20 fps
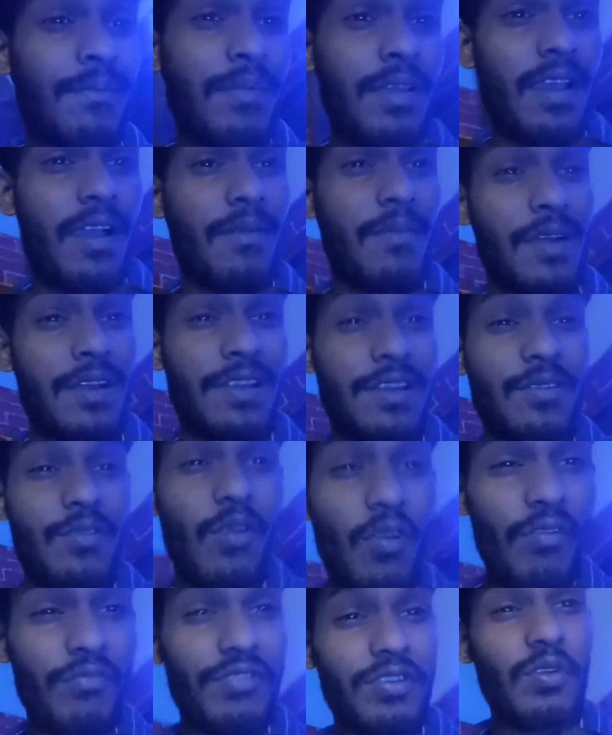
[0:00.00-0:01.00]
पे हमारी
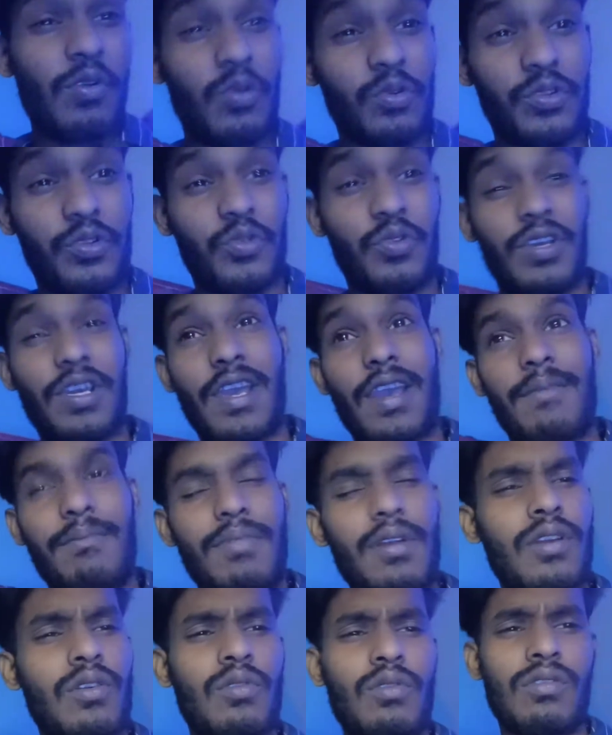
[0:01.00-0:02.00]
कॉफ़ी हो चुकी है
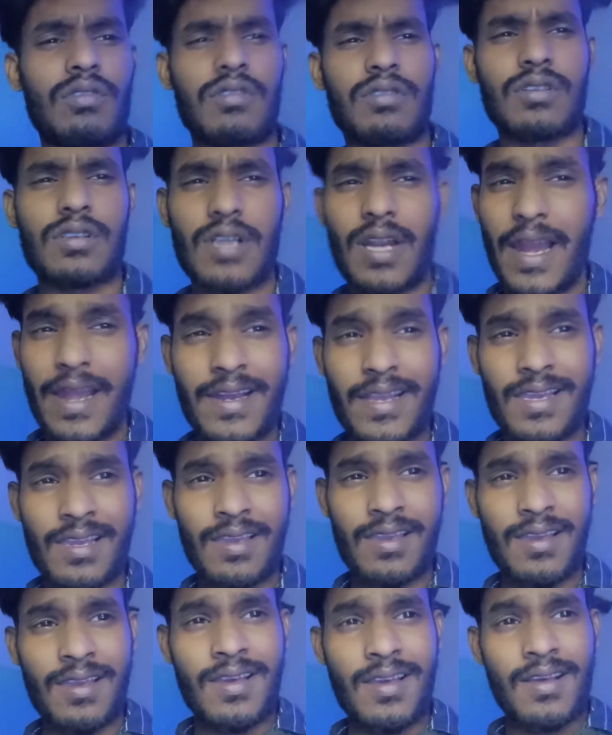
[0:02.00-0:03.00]
बिल्कुल रेडी
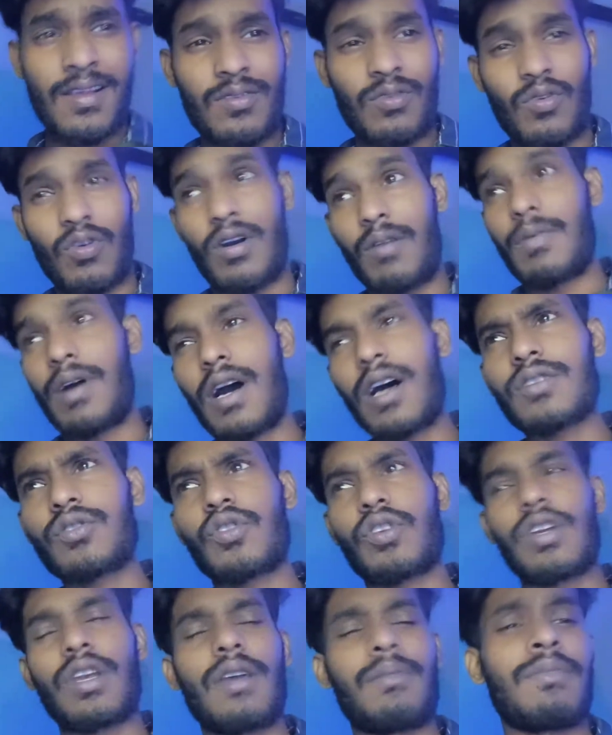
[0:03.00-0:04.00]
तो हम आ
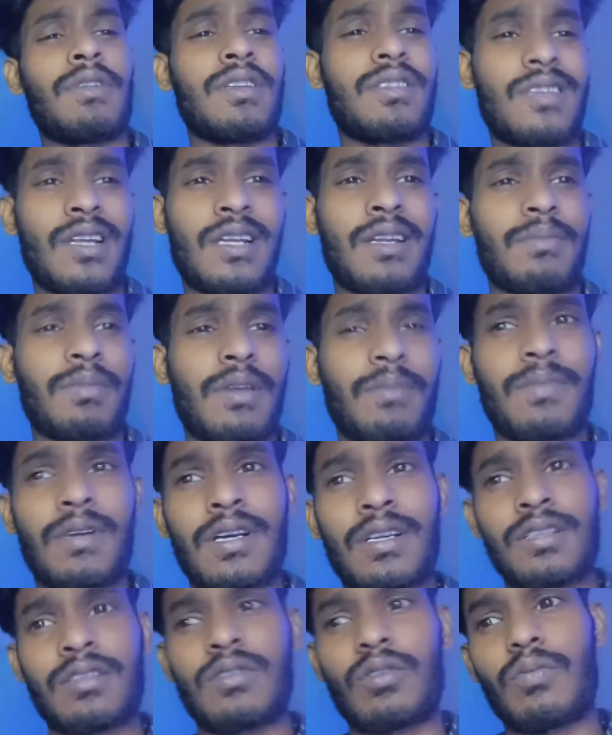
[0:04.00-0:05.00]
चुके हैं अपने सेटअप के
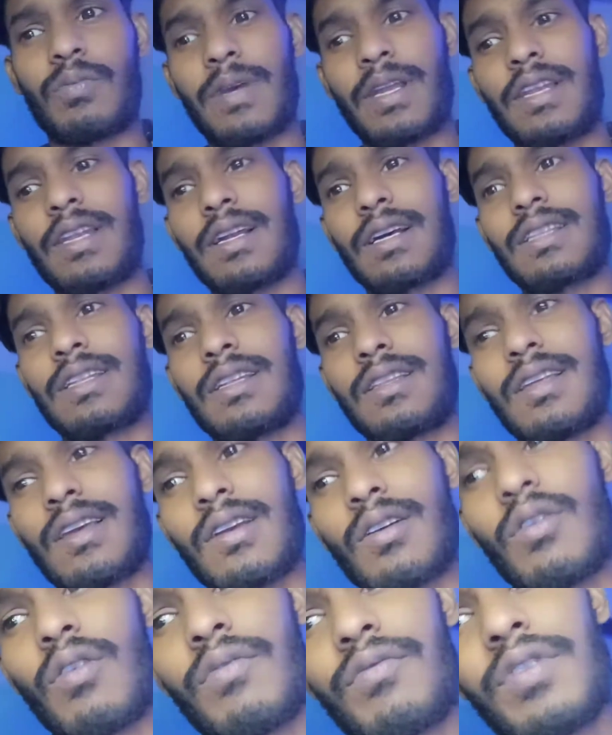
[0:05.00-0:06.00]
पास तो पहले रख देते हैं
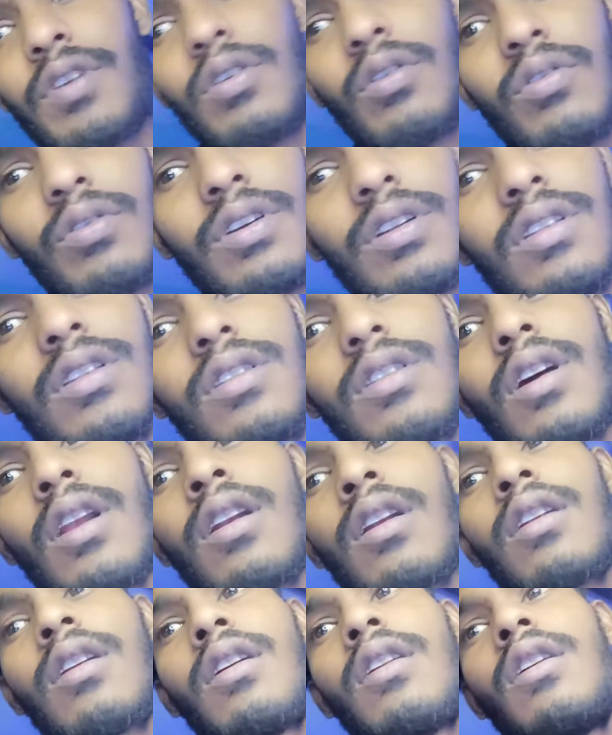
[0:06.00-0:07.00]
कॉफ़ी को इधर
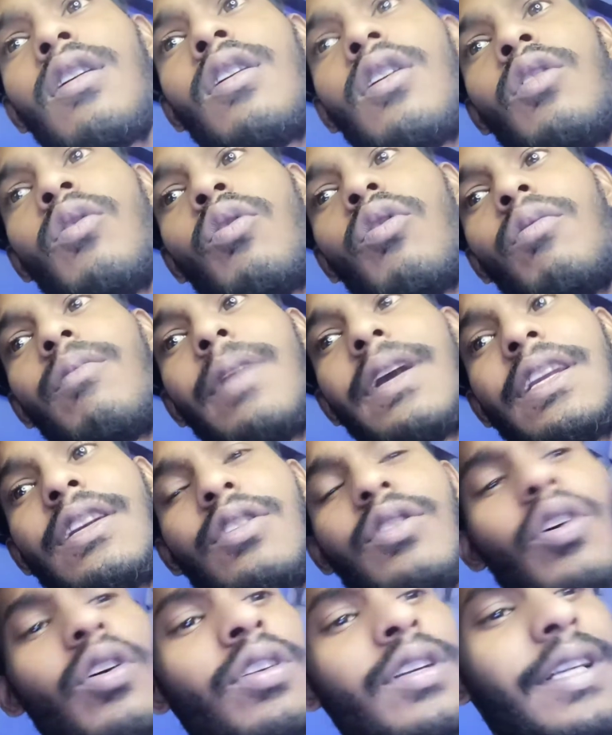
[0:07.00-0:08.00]
ओ माय
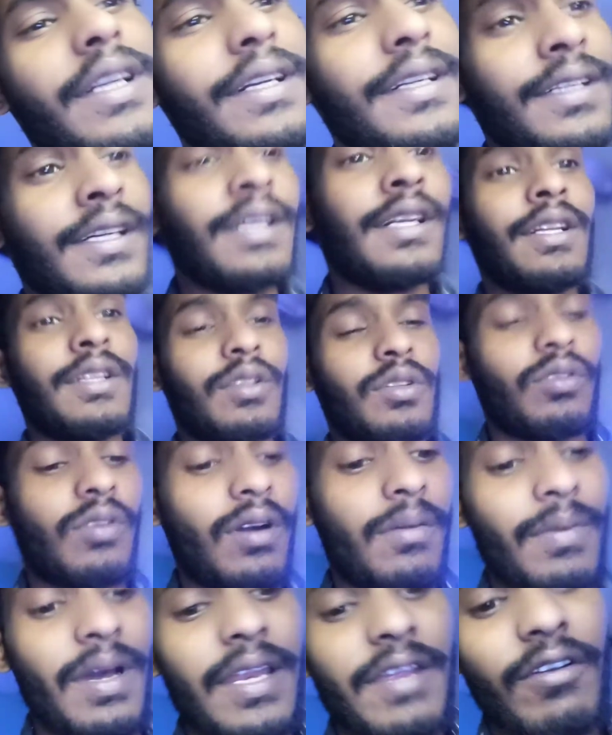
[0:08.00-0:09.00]
गॉड तो
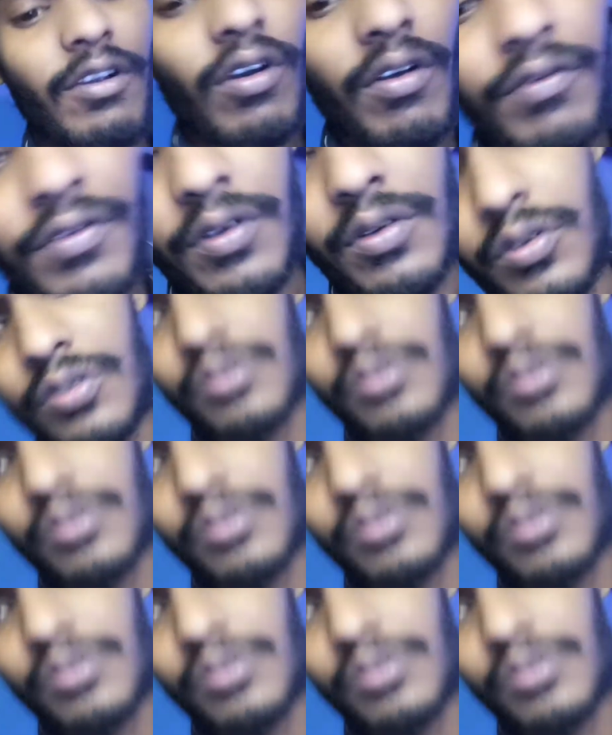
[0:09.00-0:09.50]
हमारी कॉफ़ी हो